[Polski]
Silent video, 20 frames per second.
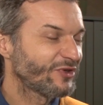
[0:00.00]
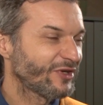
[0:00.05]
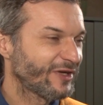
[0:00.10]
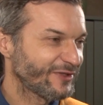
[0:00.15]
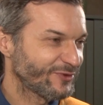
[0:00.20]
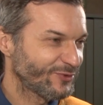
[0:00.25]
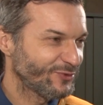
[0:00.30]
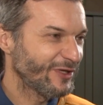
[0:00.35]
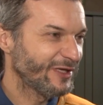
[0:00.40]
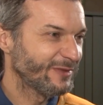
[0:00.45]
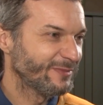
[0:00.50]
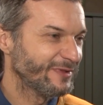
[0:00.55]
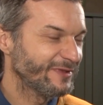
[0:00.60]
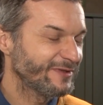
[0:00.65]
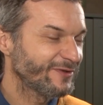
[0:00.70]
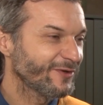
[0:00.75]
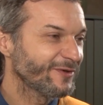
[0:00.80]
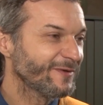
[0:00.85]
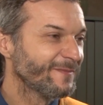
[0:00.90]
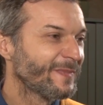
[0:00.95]
przekazujemy
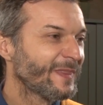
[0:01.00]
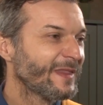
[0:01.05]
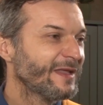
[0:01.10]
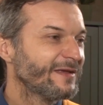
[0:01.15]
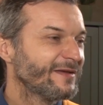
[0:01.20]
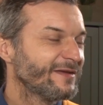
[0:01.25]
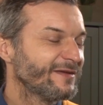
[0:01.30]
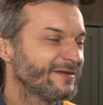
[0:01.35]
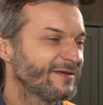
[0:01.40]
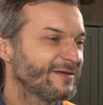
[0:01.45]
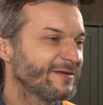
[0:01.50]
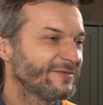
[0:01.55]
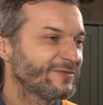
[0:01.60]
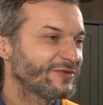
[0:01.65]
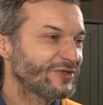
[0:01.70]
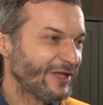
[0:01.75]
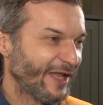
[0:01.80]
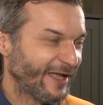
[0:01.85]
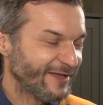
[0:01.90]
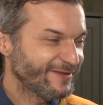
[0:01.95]
to y,
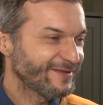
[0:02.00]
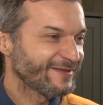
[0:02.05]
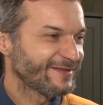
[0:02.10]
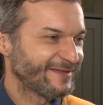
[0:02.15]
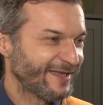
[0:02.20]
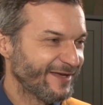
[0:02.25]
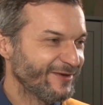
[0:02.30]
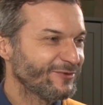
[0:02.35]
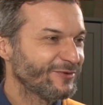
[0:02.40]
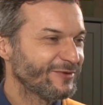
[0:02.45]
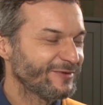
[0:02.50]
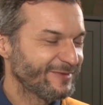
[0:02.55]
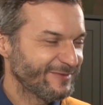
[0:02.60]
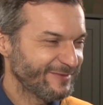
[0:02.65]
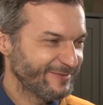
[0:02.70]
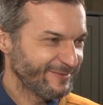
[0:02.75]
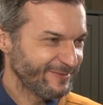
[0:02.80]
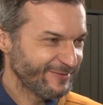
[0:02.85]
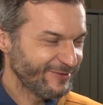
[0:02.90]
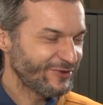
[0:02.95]
w ślad za
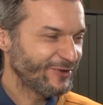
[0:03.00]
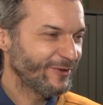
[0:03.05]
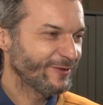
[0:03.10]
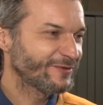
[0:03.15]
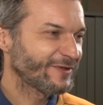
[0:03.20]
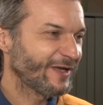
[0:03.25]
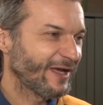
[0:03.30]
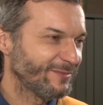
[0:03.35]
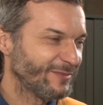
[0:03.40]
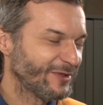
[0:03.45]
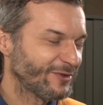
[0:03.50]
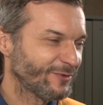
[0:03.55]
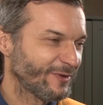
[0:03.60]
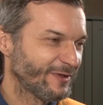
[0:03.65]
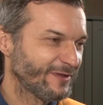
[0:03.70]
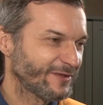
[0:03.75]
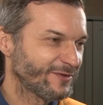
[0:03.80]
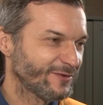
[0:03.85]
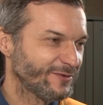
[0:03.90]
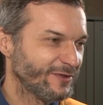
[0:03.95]
środkami,
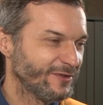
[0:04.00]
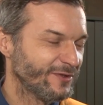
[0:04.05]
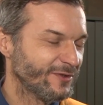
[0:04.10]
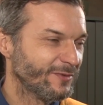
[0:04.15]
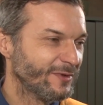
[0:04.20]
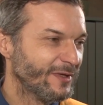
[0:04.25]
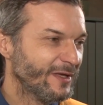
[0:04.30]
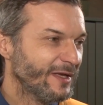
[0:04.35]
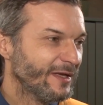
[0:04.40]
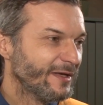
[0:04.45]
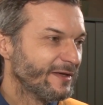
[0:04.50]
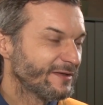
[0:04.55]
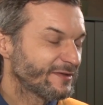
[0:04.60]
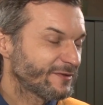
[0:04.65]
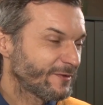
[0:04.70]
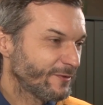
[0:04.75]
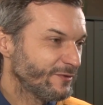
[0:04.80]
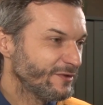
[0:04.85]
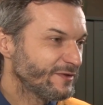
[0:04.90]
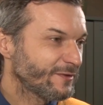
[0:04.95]
które na to idą.
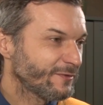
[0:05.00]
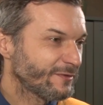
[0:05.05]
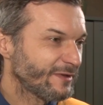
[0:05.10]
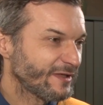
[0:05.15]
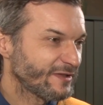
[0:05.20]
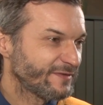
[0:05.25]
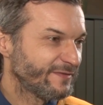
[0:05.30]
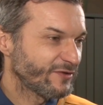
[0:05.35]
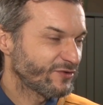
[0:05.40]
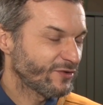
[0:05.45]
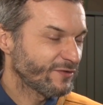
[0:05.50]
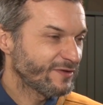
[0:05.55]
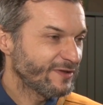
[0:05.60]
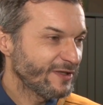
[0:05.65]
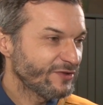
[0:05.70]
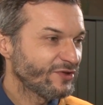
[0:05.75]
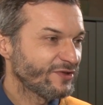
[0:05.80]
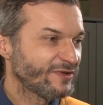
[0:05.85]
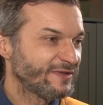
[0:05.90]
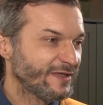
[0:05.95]
Schronisko dla zwierząt
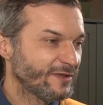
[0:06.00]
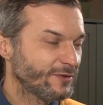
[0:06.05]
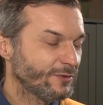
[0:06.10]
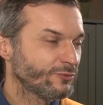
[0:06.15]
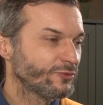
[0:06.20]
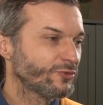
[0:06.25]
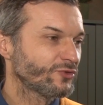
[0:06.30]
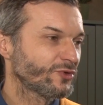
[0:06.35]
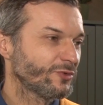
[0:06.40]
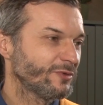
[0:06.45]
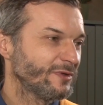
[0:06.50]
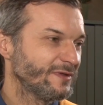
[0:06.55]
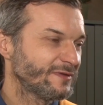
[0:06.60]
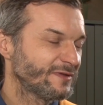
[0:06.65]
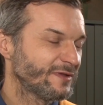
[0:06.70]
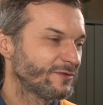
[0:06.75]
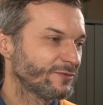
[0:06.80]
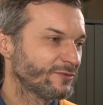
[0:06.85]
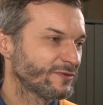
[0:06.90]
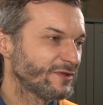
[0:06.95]
też jest jedną dużą
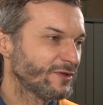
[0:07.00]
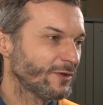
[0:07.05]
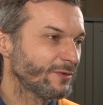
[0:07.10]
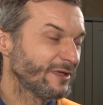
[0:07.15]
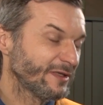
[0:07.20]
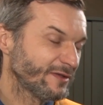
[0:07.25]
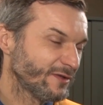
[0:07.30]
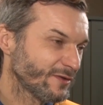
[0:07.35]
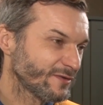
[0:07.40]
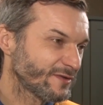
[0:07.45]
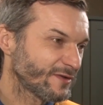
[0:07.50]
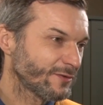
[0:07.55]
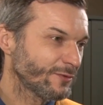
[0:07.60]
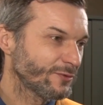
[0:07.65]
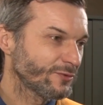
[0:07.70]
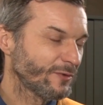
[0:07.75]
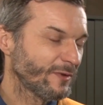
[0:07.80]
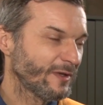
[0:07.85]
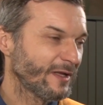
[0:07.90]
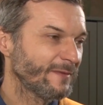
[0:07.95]
instytucją, jednostką,
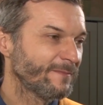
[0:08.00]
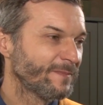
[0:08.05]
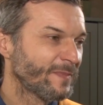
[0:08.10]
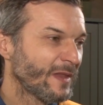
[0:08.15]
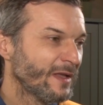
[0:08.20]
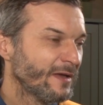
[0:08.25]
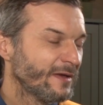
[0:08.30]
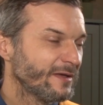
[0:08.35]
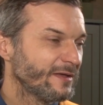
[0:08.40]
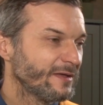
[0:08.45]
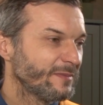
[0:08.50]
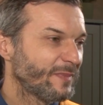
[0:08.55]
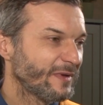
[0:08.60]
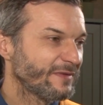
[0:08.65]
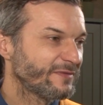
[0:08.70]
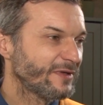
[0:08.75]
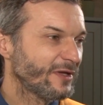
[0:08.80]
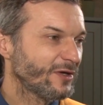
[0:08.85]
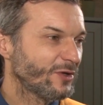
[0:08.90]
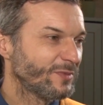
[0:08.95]
która y,
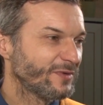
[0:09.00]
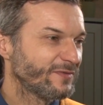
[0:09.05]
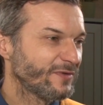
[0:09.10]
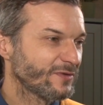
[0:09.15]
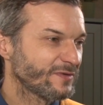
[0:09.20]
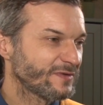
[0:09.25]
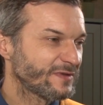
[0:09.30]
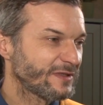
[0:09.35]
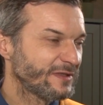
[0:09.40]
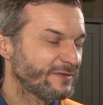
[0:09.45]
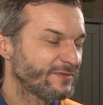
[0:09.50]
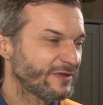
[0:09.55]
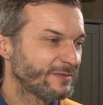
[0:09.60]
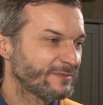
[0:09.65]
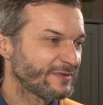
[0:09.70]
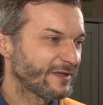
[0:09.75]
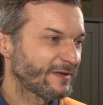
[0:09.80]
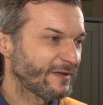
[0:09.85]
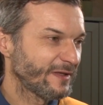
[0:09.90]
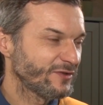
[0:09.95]
pewne obowiązki w
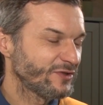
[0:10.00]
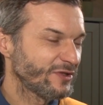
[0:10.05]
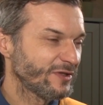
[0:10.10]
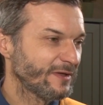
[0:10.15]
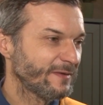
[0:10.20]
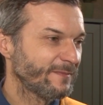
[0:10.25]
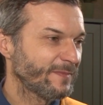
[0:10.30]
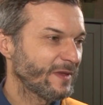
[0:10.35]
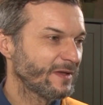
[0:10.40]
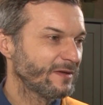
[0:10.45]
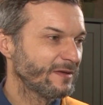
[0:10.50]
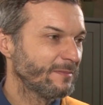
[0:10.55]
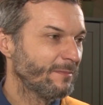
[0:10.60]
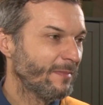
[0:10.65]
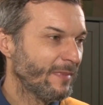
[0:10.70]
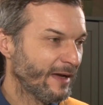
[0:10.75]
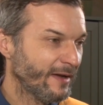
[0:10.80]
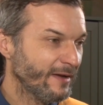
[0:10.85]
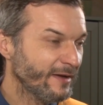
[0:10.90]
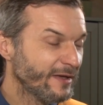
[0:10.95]
tym zakresie
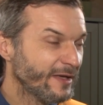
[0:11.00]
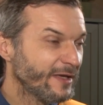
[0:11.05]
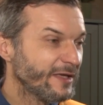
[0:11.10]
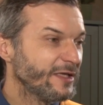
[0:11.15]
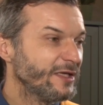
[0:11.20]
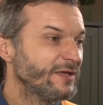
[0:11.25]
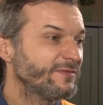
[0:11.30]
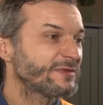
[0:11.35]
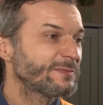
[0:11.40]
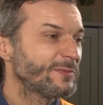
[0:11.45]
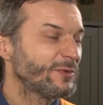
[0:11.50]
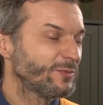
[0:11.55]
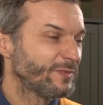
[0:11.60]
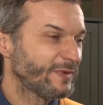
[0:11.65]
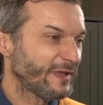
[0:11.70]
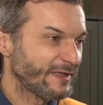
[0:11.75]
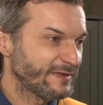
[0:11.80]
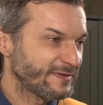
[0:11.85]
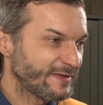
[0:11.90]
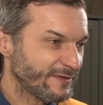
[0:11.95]
ma i
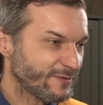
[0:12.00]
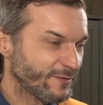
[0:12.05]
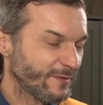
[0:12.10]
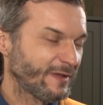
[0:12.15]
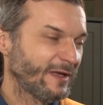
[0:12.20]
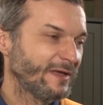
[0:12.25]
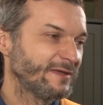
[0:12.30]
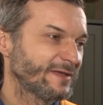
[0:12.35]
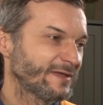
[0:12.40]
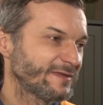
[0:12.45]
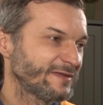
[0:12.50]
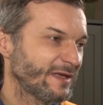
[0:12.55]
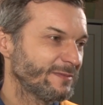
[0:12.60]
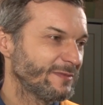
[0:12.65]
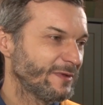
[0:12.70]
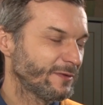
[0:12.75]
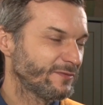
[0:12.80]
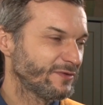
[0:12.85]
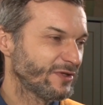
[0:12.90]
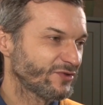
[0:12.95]
współpraca z
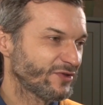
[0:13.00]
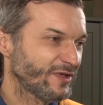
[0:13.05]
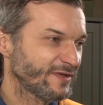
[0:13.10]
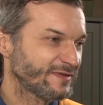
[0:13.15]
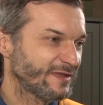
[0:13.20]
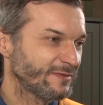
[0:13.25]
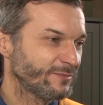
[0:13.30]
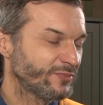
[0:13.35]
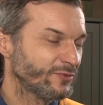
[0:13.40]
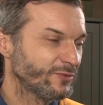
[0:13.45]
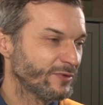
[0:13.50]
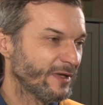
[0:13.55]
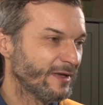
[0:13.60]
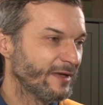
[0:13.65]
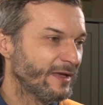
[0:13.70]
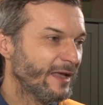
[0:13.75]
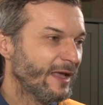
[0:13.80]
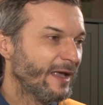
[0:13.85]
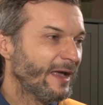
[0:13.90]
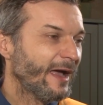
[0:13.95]
organizacjami również
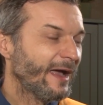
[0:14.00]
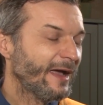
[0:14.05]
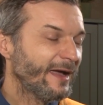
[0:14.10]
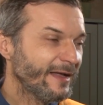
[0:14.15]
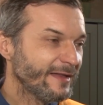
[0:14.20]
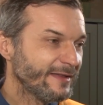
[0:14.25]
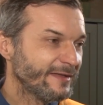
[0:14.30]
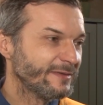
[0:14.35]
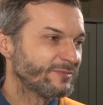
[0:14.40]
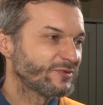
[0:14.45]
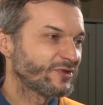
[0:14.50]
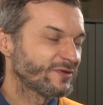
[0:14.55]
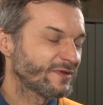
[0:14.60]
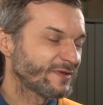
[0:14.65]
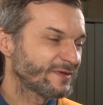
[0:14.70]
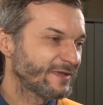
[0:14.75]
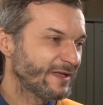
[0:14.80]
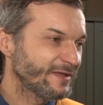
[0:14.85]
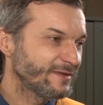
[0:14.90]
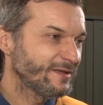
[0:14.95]
następuje. Ale przez
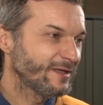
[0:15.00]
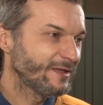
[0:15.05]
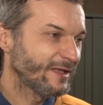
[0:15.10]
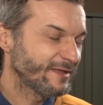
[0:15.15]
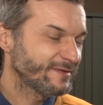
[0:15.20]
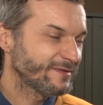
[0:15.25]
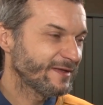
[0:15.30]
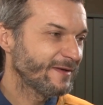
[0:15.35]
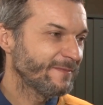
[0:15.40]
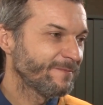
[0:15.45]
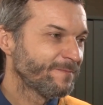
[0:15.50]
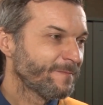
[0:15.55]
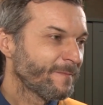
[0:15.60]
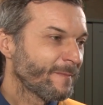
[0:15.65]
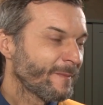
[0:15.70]
ostatnie lata